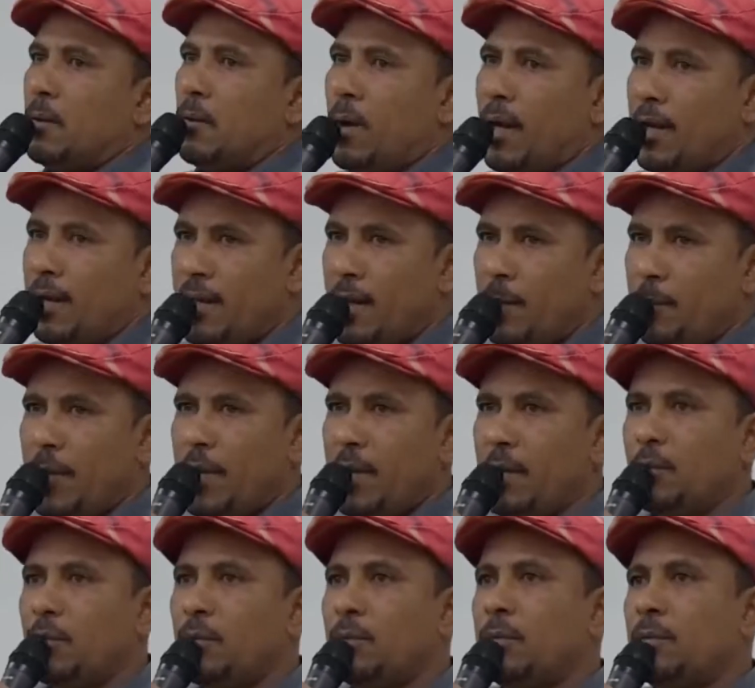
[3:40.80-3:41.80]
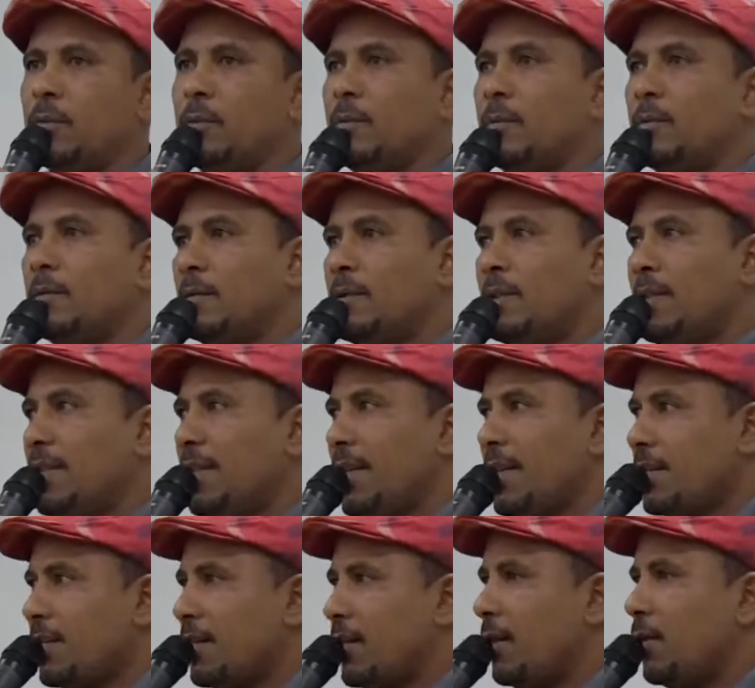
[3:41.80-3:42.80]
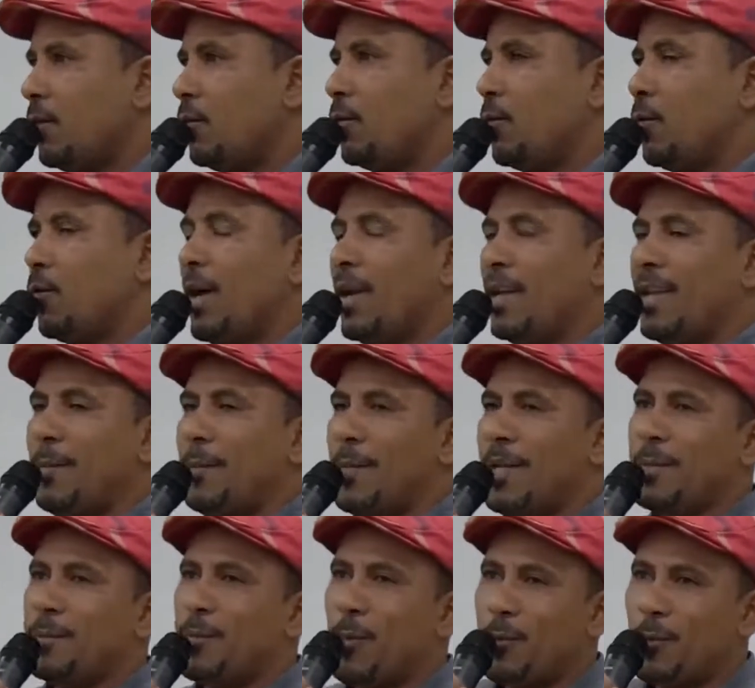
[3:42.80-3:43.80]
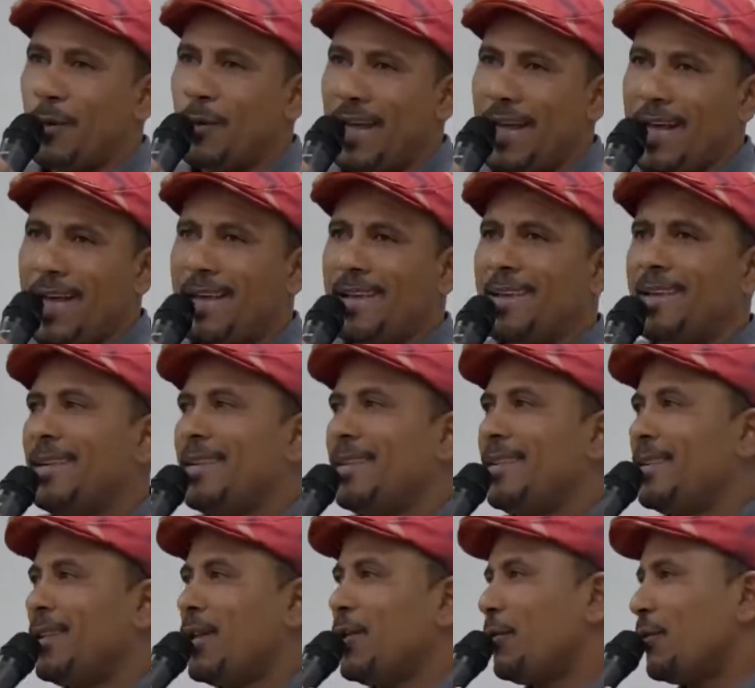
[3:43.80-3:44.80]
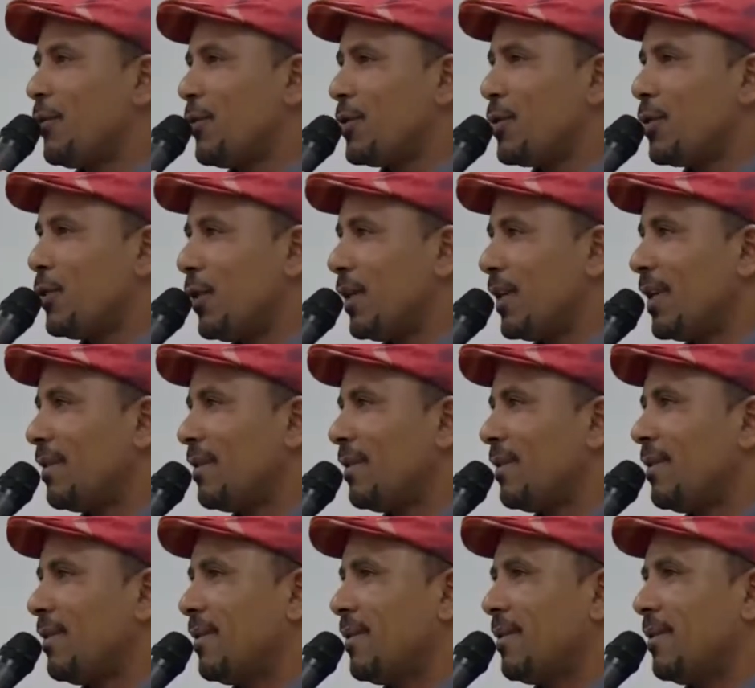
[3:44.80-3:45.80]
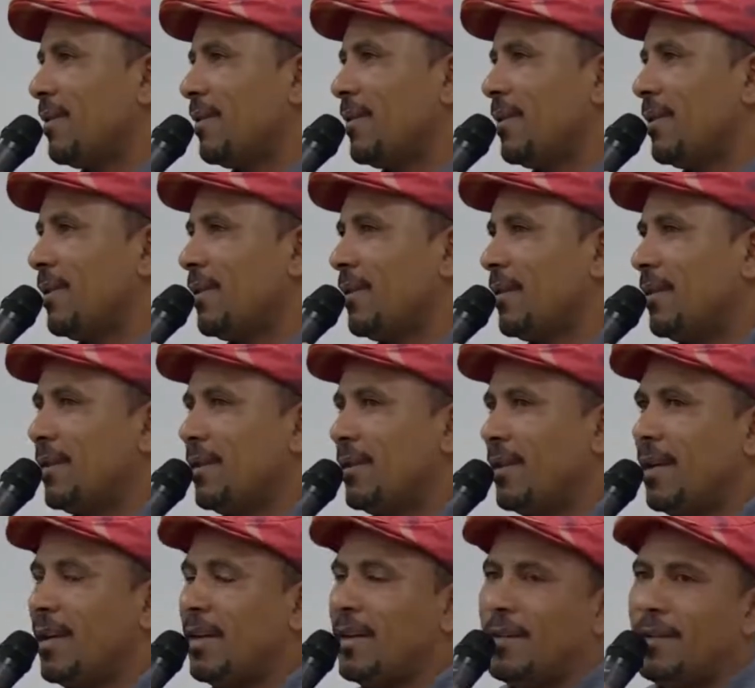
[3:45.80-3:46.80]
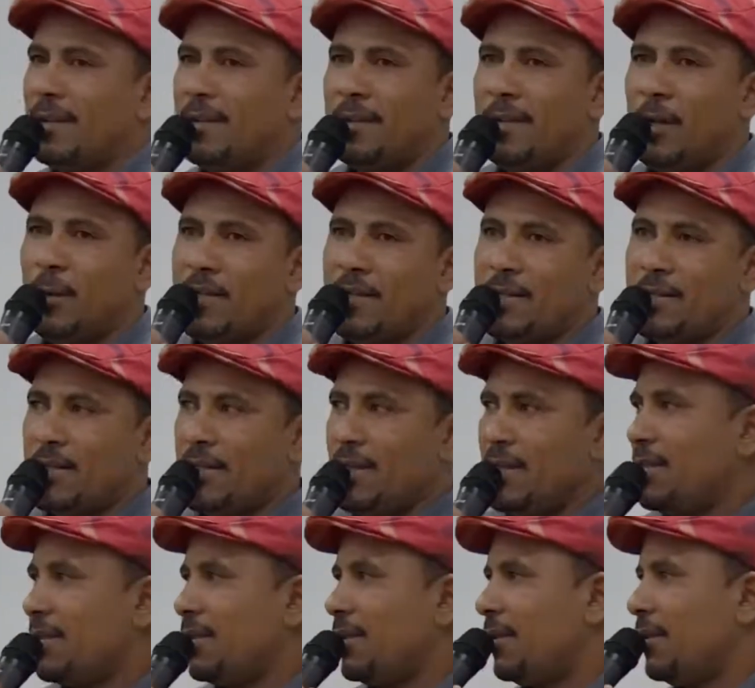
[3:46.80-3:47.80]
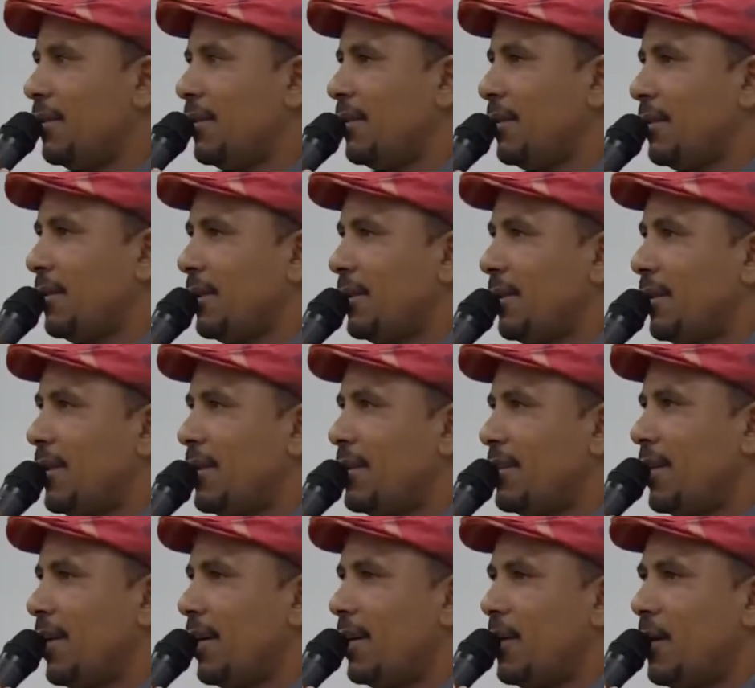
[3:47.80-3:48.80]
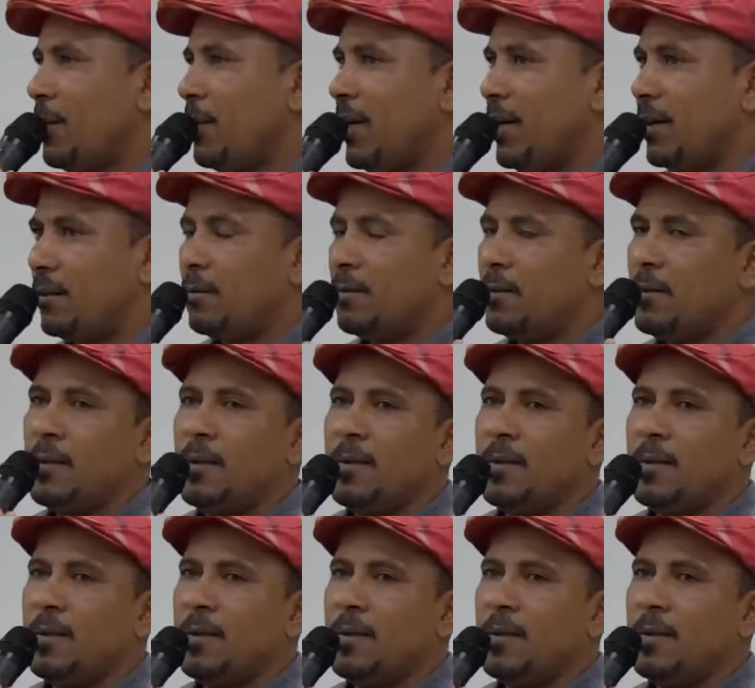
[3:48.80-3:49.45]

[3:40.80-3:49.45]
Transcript: O alinhamento de gestão com alinhamento popular não funciona. Né? Não existe esse alinhamento.